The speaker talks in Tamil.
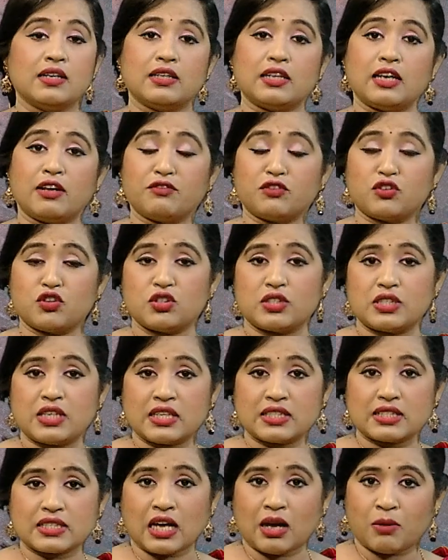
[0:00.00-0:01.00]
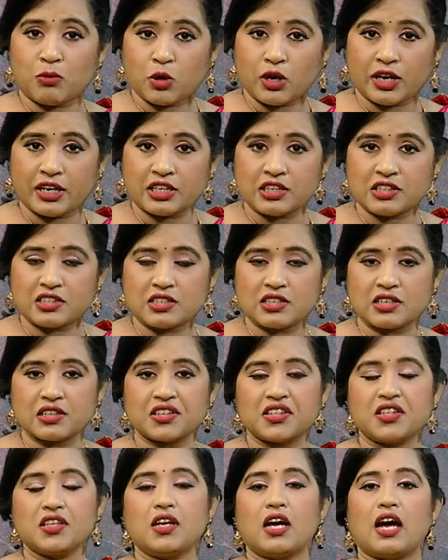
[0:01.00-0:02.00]
இதில் அஃப்கோர்ஸ் எஸ் கார்போஹைட்ரேட்ஸ்
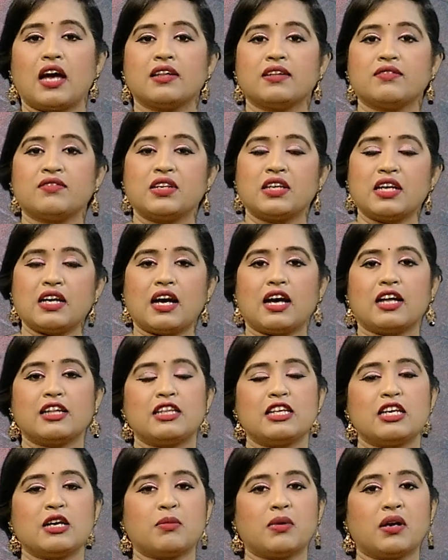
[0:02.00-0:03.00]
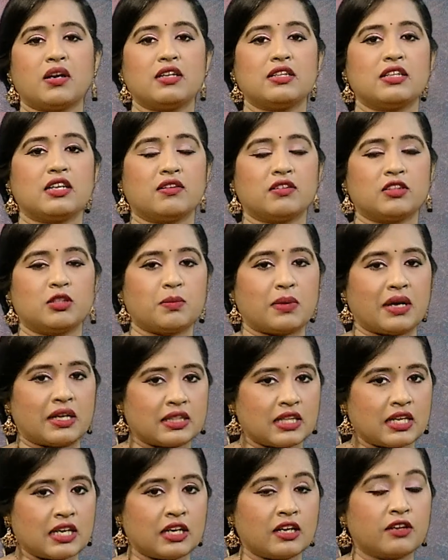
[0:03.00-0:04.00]
இருக்குது அதை விட அதிகமாக இதில் வந்து
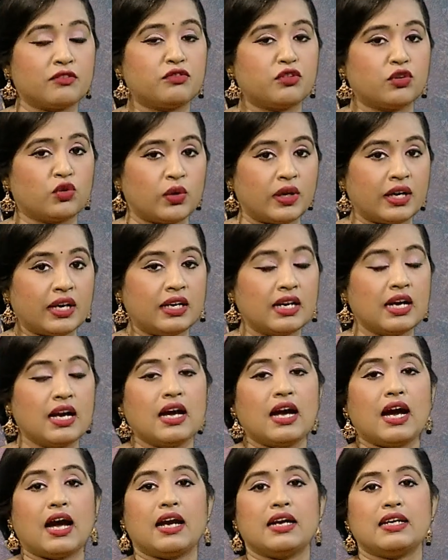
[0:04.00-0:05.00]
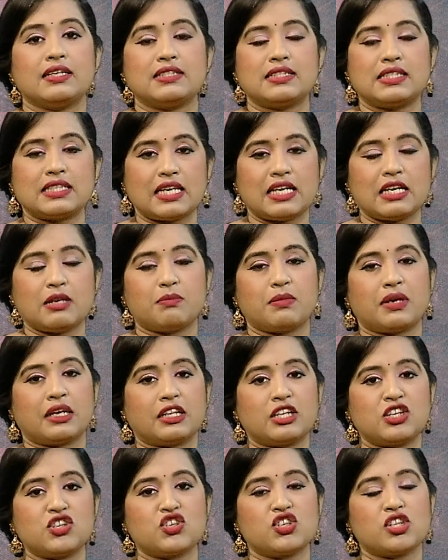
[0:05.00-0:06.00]
பார்த்தீங்கன்னா ஃப்ளோயட் அண்ட் ஜிங்க்
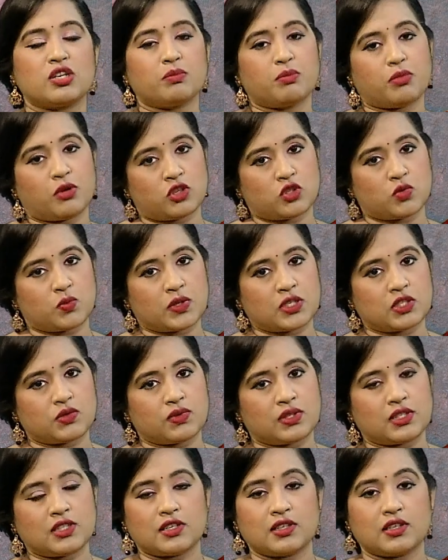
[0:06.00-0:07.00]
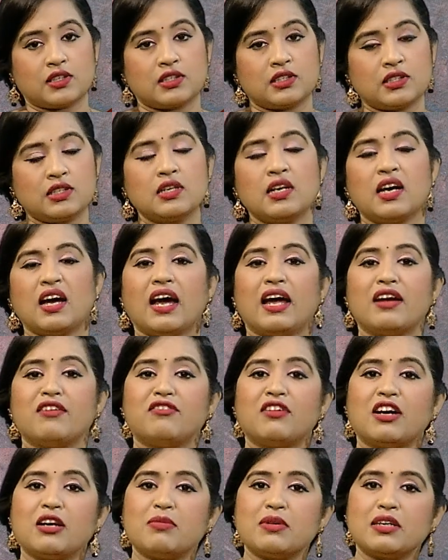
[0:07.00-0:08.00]
மெக்னீஷியம் பாஸ்பரஸ் வந்து இருக்குது அண்ட்
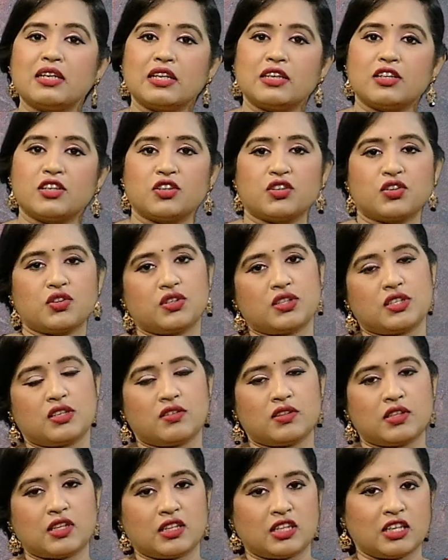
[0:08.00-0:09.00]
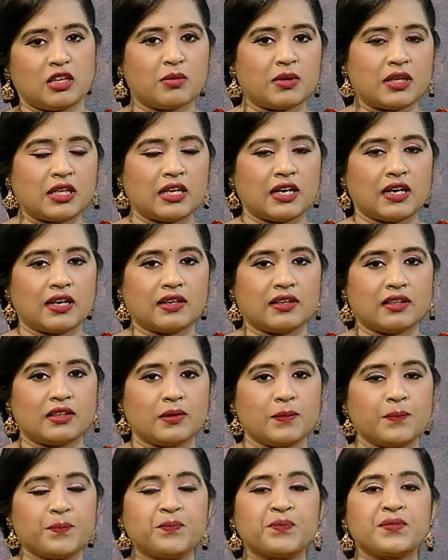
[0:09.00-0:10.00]
ஃபைபர் கண்டென்ட்டும் இதில் வந்து அதிகப்படியாக
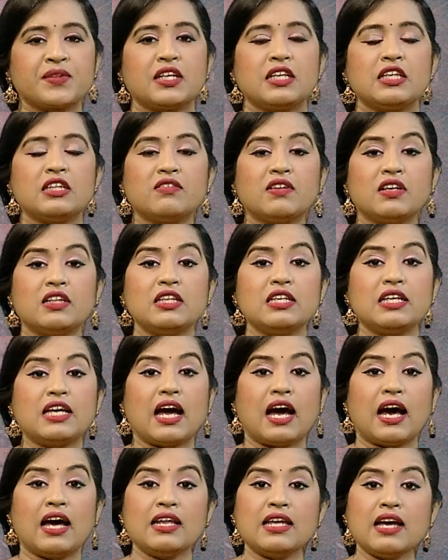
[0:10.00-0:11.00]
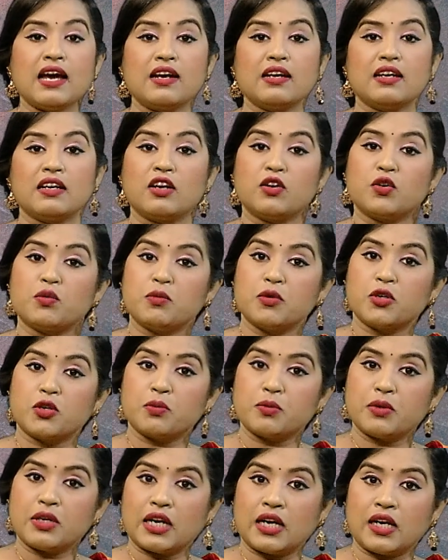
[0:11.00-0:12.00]
இருக்குது இது வந்து யார் யாருக்கெல்லாம் ரொம்ப
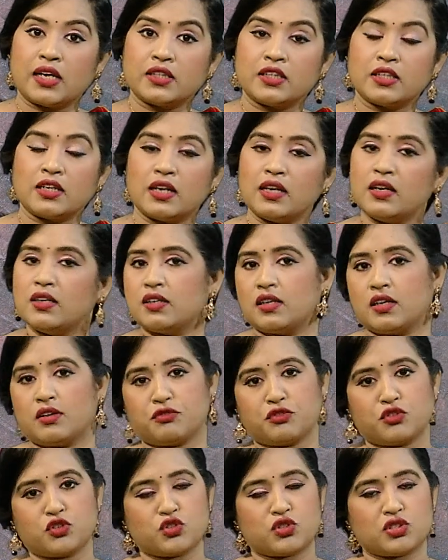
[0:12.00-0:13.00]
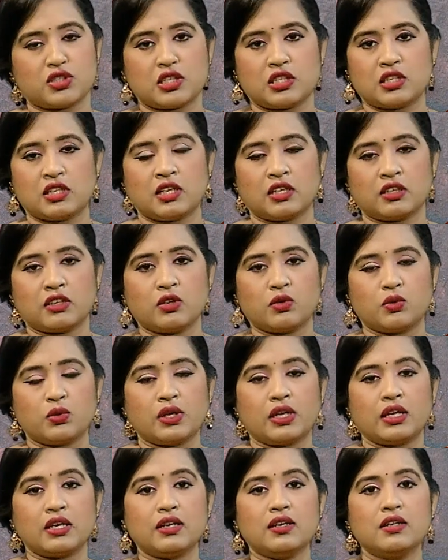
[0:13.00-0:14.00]
ரொம்ப நல்லதுன்னா அஃப்கோர்ஸ் இதில்
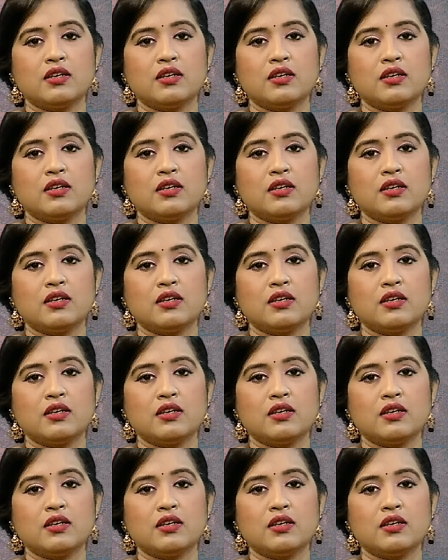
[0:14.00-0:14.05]
இருக்கக்கூடிய